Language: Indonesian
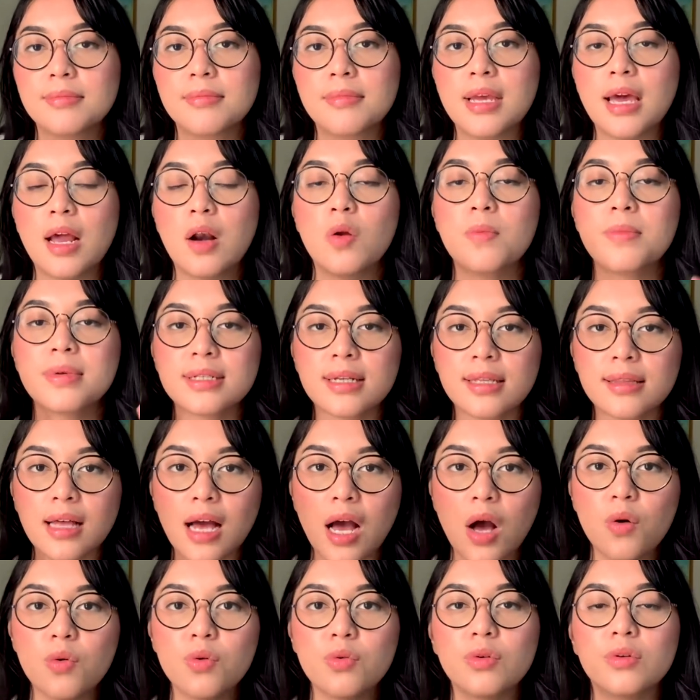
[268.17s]
biar lo bisa
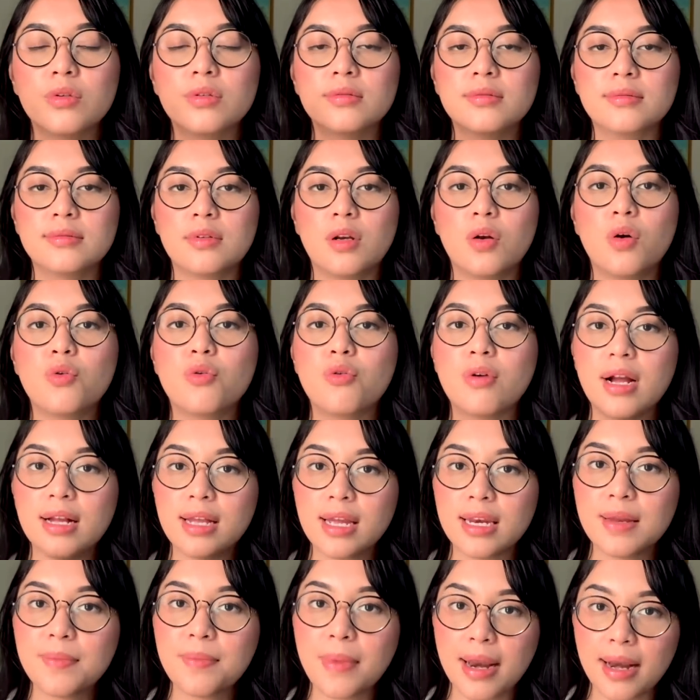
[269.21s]
tahu lo
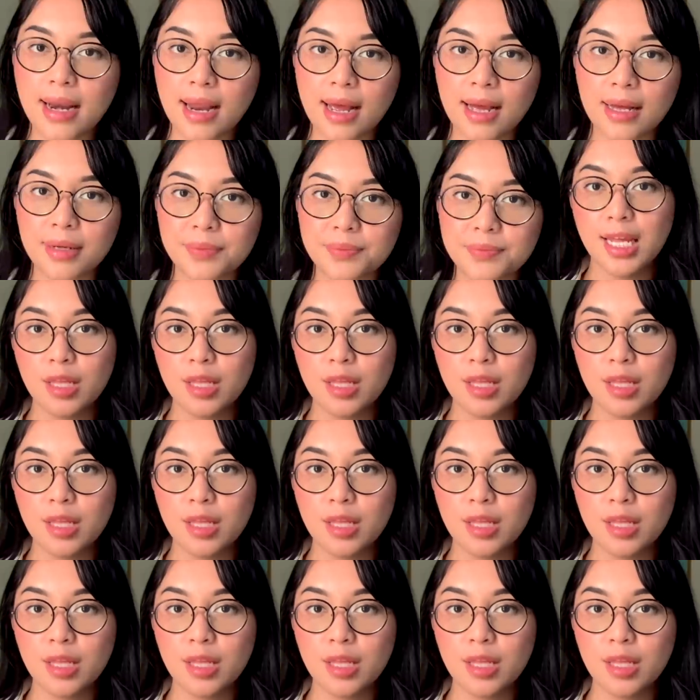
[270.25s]
kurangnya di mana.